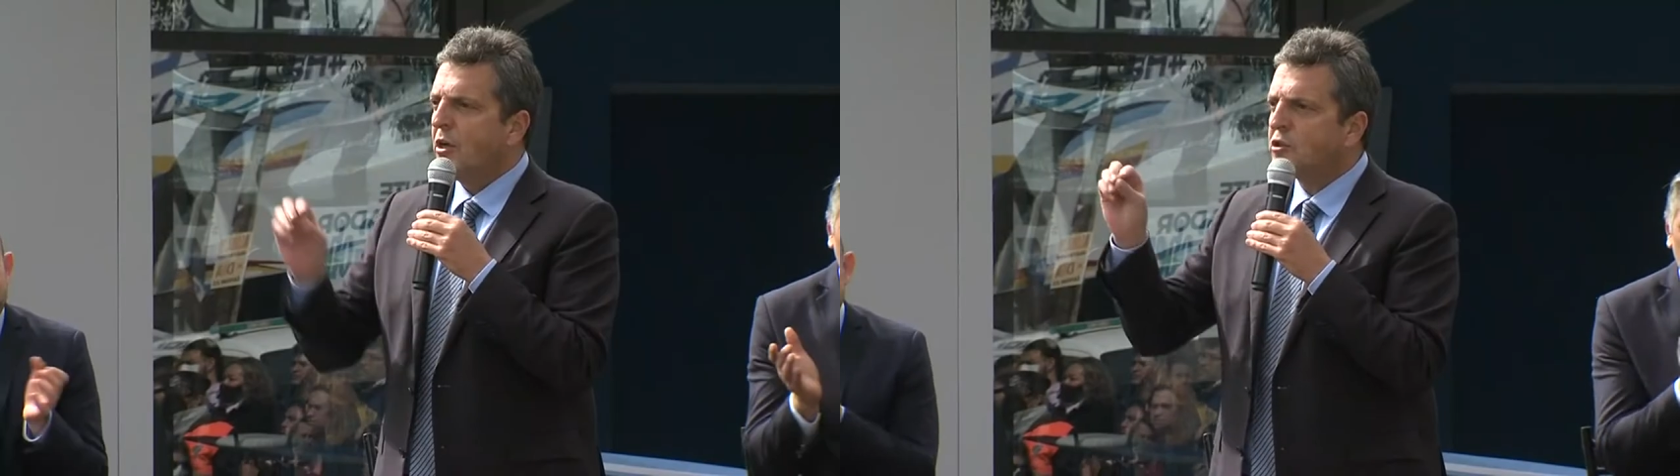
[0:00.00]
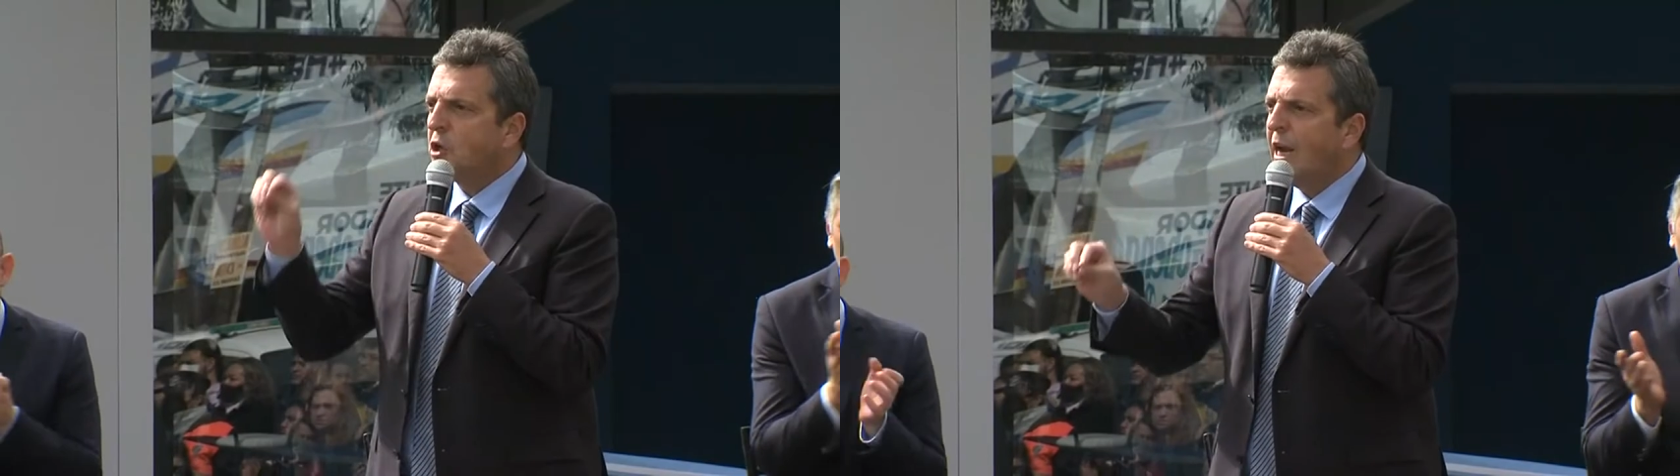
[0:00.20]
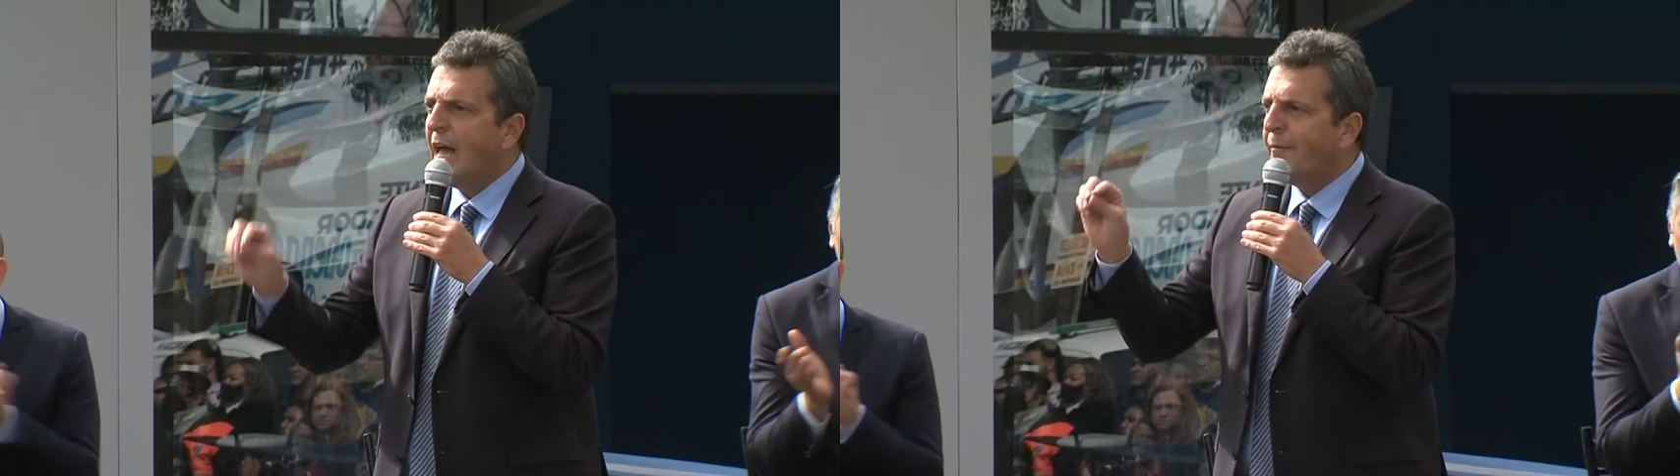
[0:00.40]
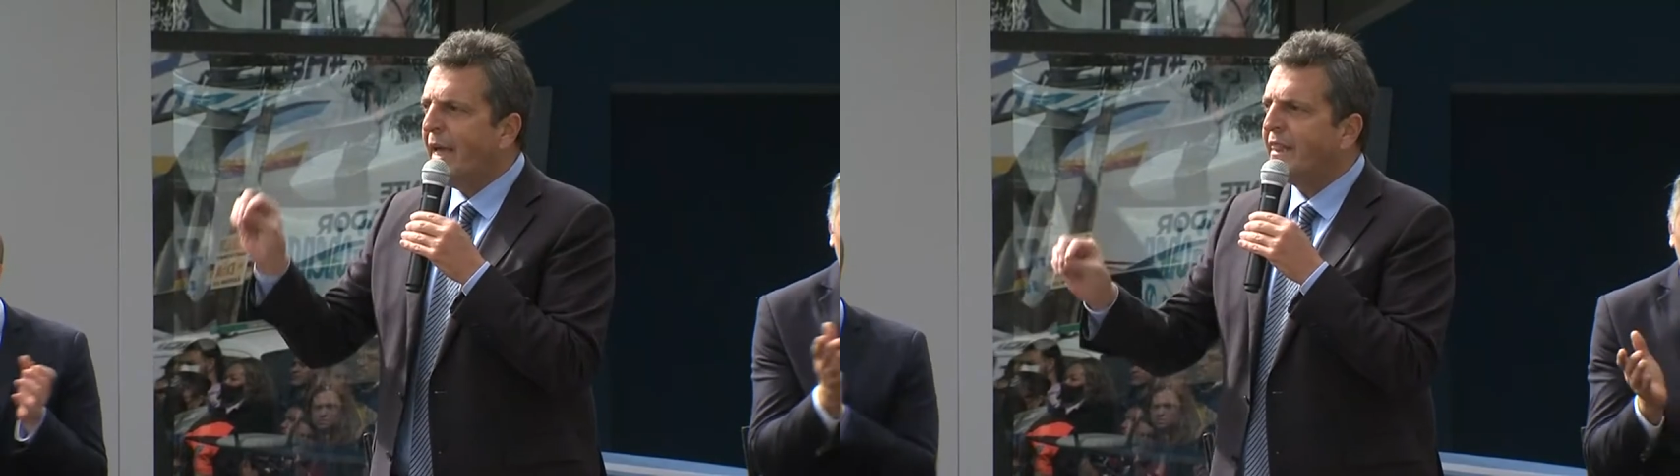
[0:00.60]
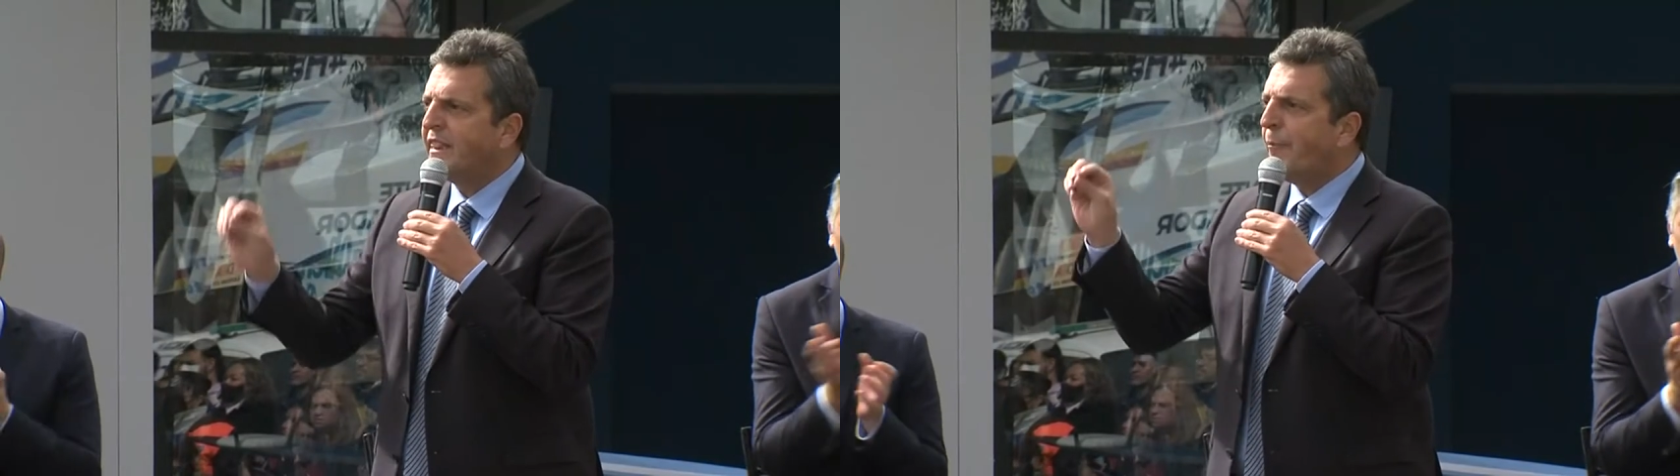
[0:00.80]

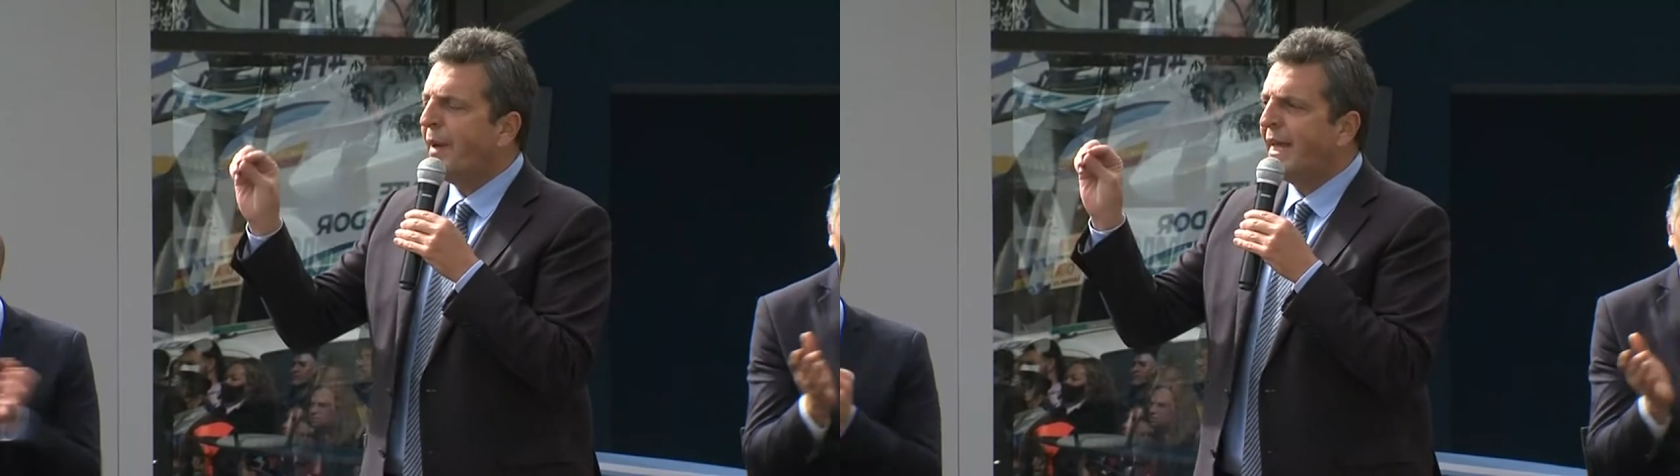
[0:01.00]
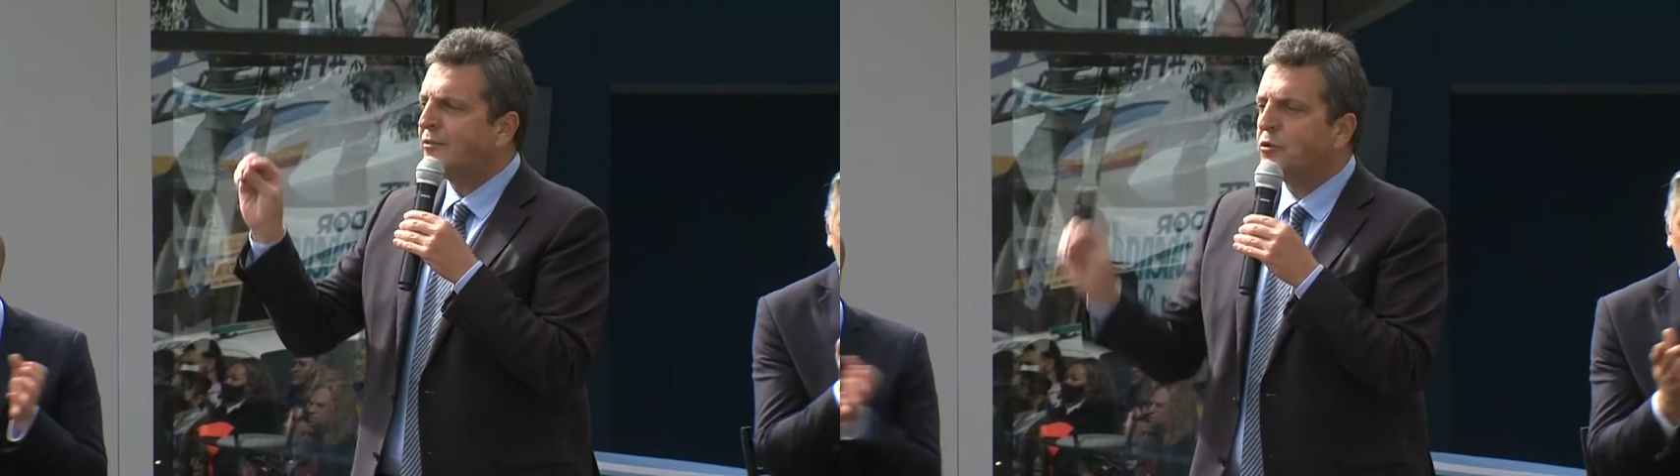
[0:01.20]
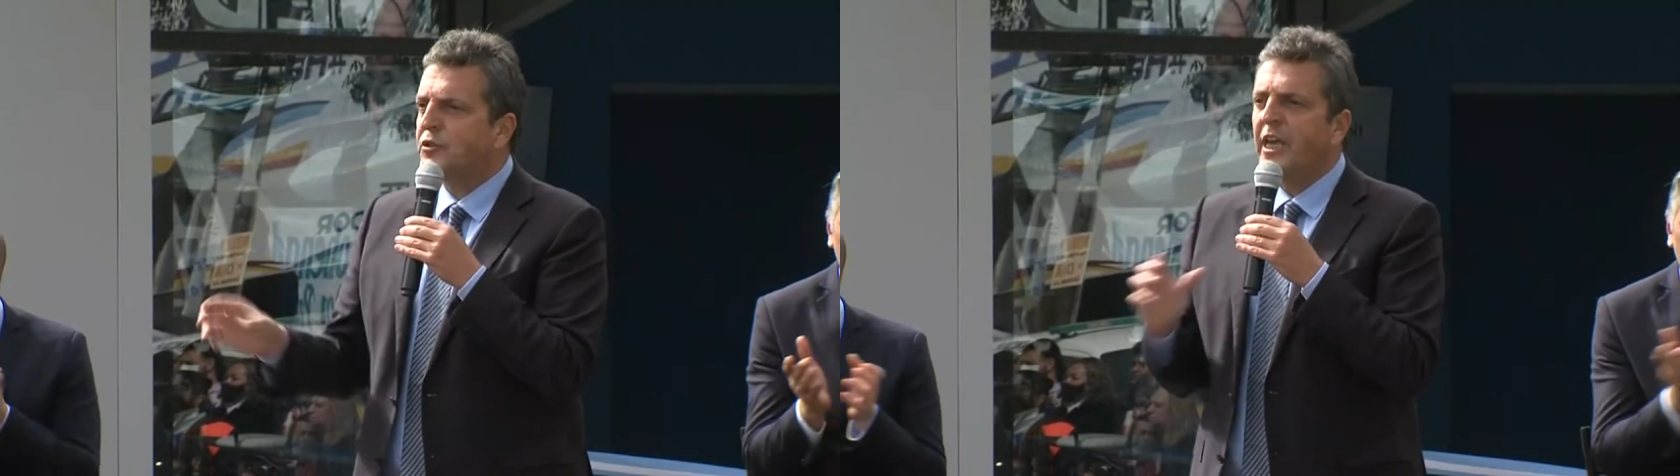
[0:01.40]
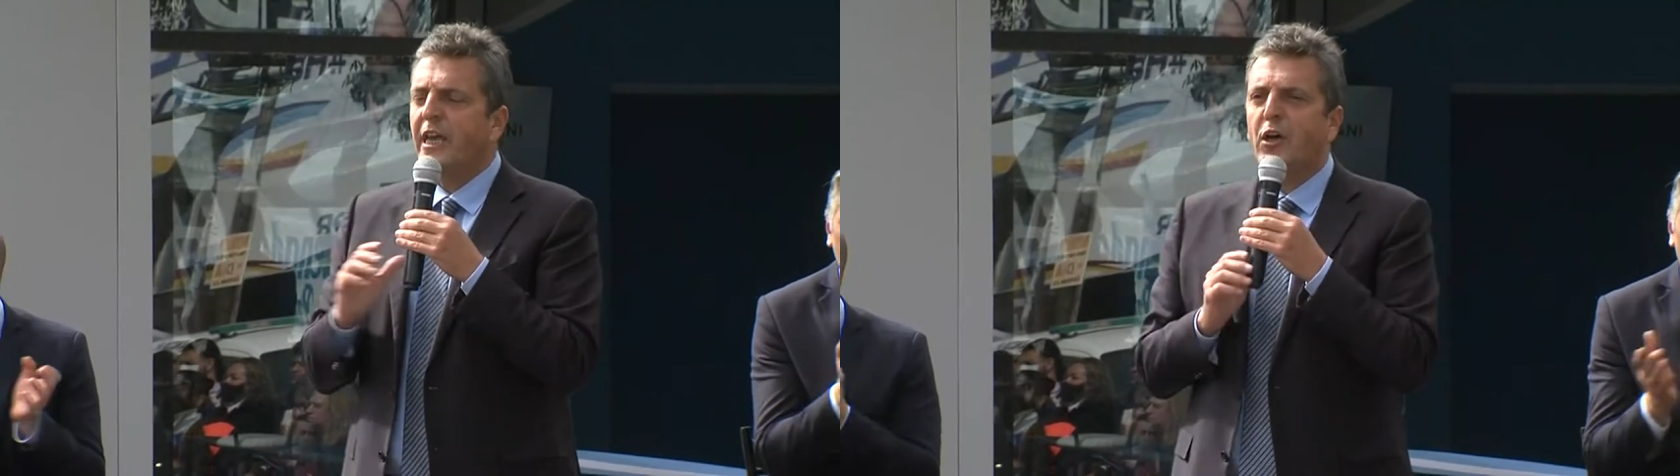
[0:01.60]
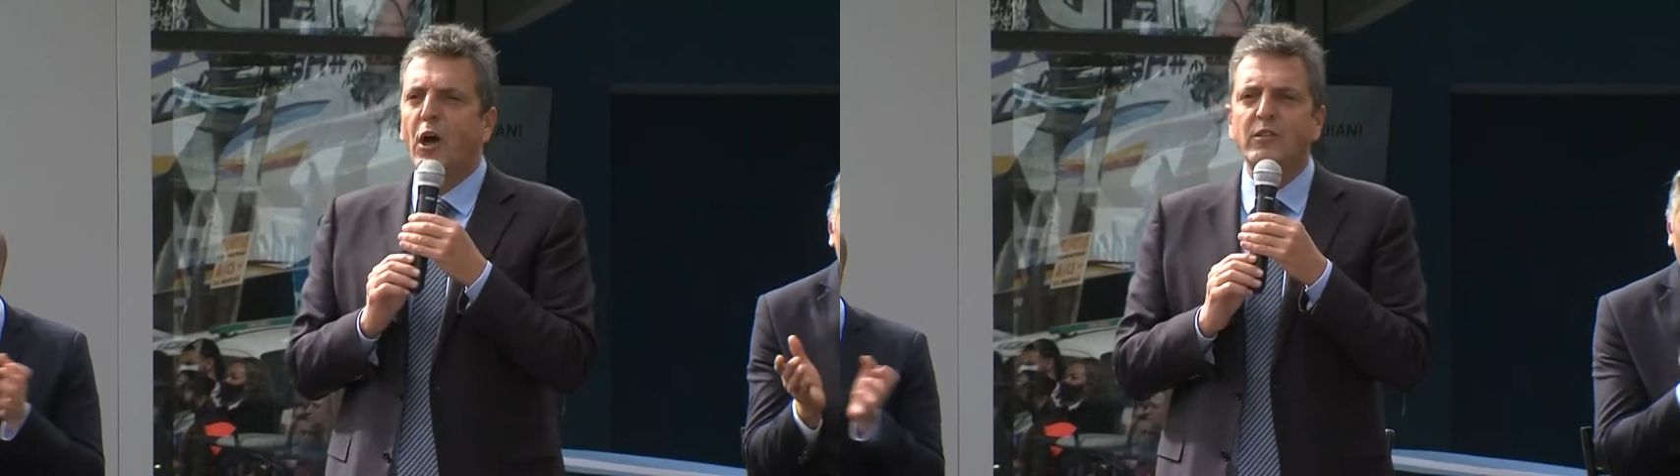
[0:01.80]
solamente para sus
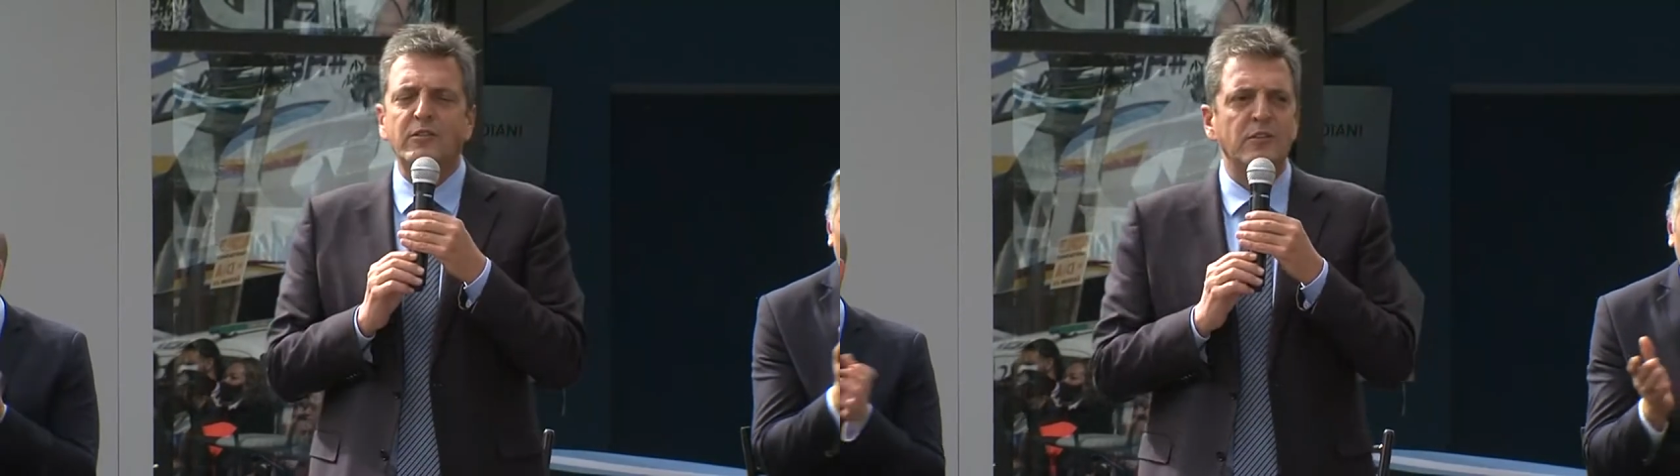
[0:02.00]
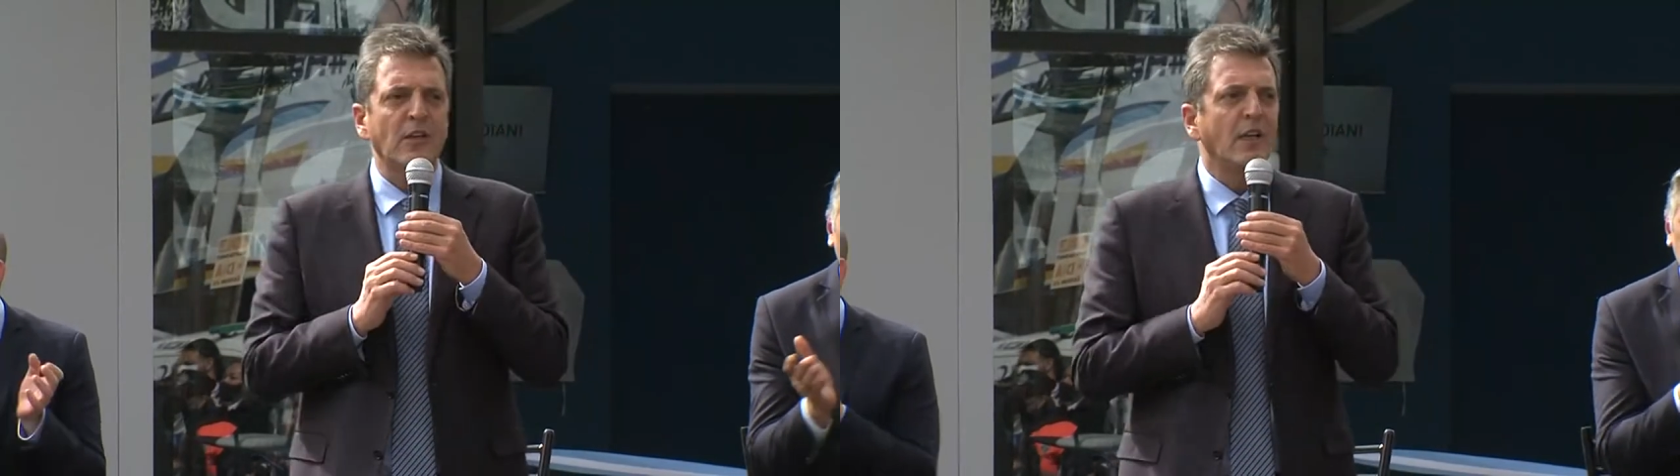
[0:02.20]
hijos,